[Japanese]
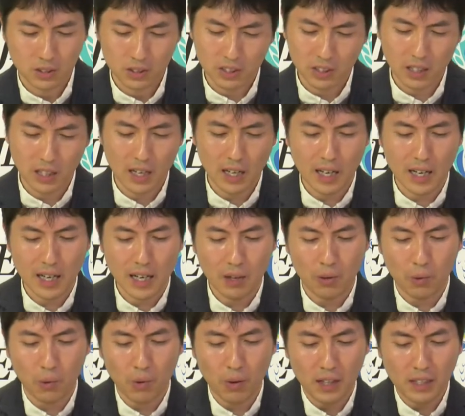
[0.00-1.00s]
い
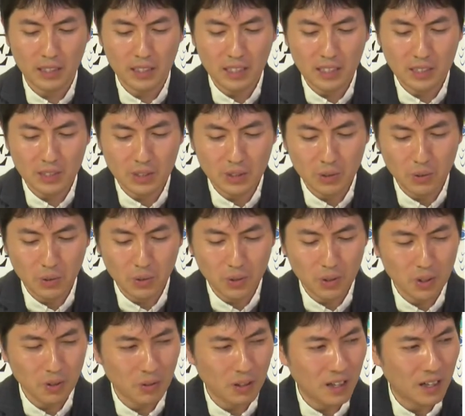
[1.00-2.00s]
やー、怖いですよ、こ
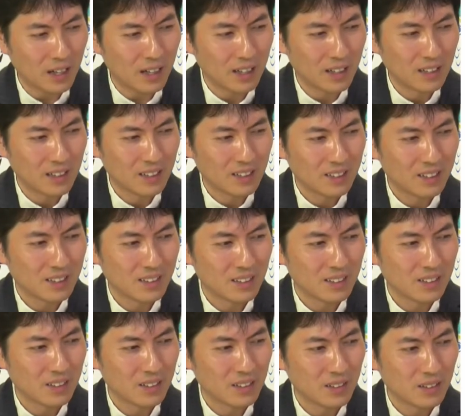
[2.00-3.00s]
れは。
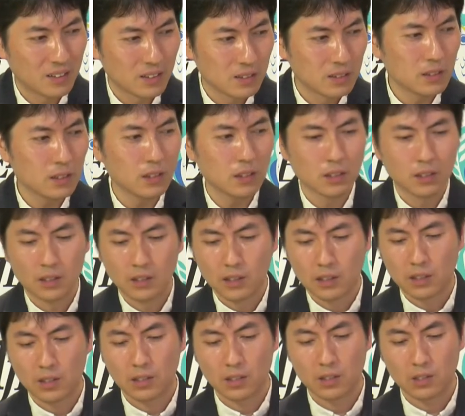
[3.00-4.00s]
で、
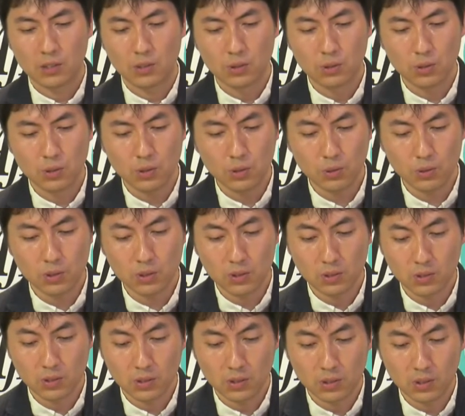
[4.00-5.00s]
えー、出生
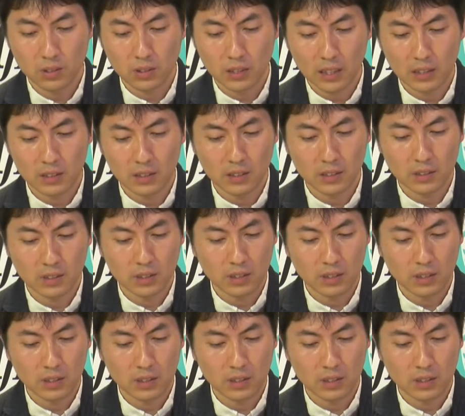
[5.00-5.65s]
数なんです